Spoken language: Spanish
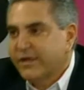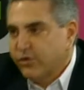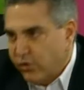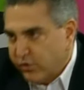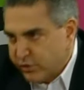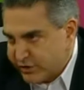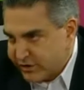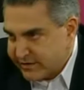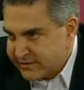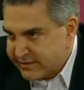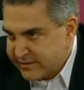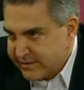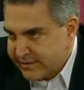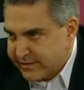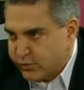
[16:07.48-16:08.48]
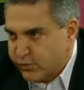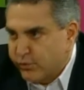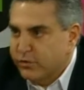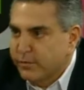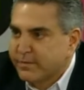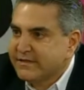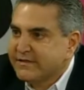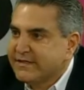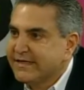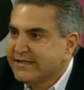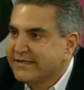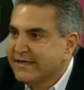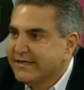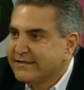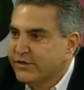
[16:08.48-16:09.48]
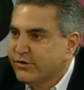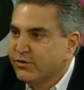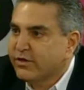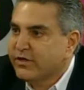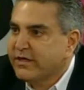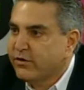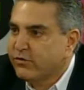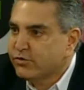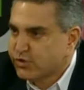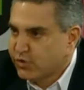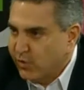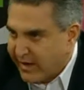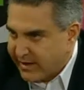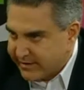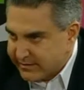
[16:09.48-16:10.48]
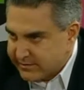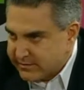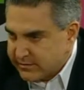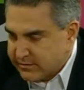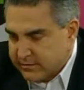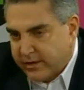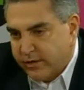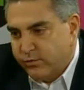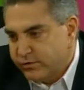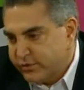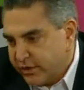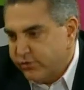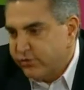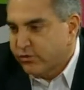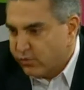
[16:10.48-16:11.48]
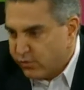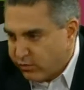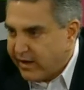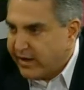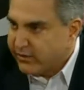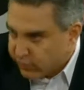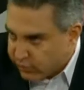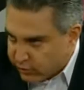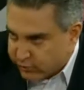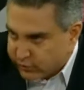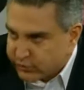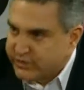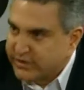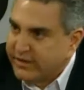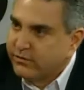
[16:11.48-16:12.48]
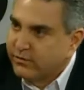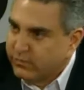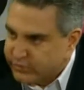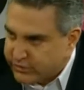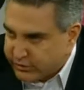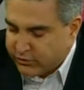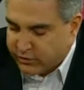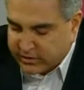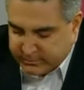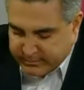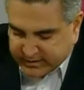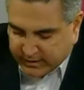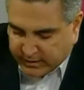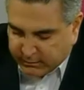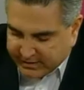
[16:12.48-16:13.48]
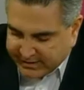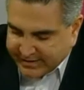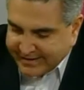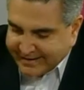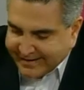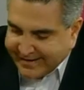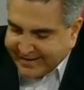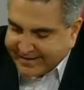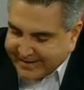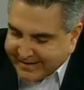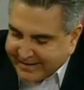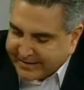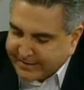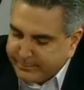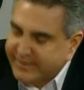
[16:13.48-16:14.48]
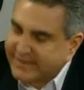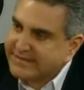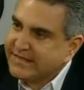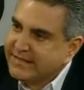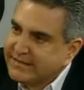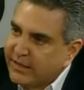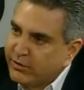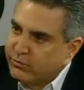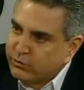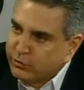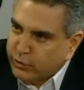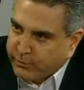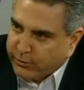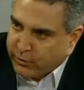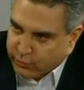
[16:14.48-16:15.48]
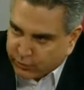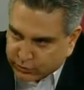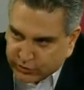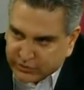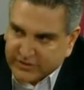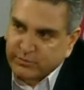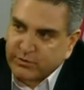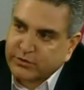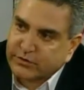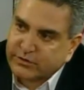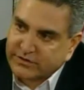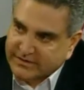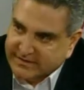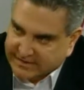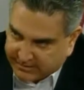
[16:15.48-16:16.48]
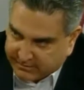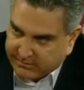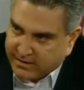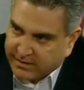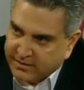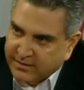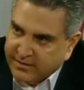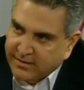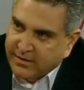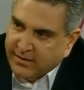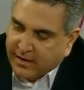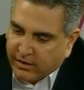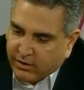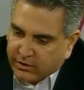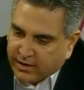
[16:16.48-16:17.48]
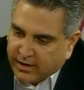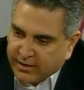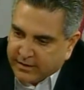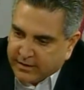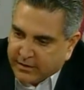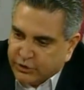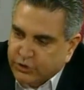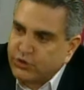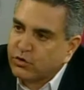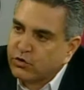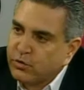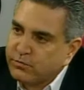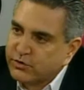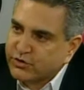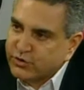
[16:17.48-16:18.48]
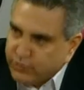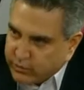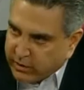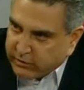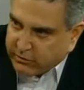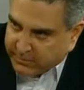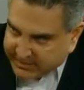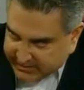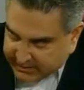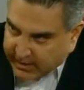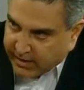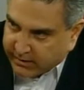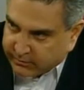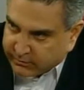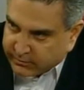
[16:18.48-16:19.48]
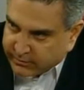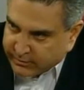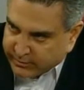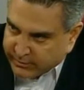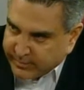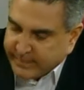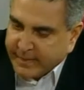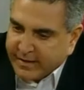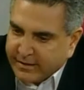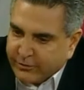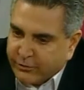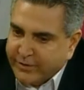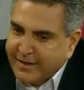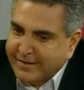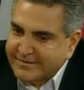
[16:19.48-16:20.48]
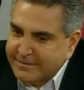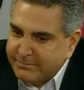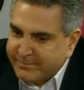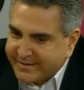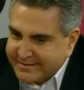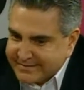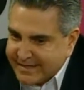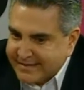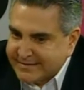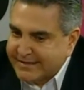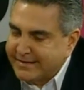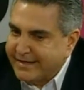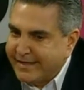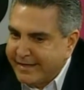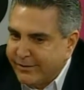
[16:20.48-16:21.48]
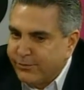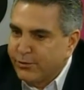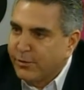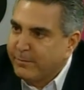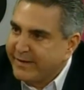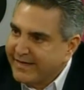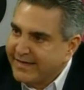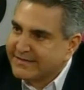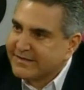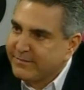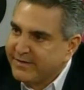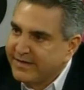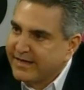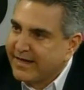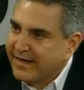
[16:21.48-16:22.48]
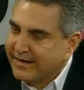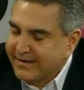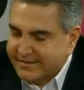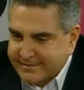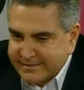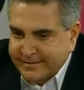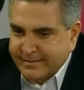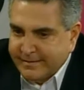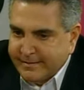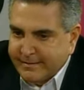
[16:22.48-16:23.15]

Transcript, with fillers: Technologies, cuyo presidente es el señor Diego Suárez, es un señor cubano conocido, es un señor respetable, es quien representa nuestros productos y nuestro sistema. Ahora, yo como ciudadano americano, con las empresas europeas y americanas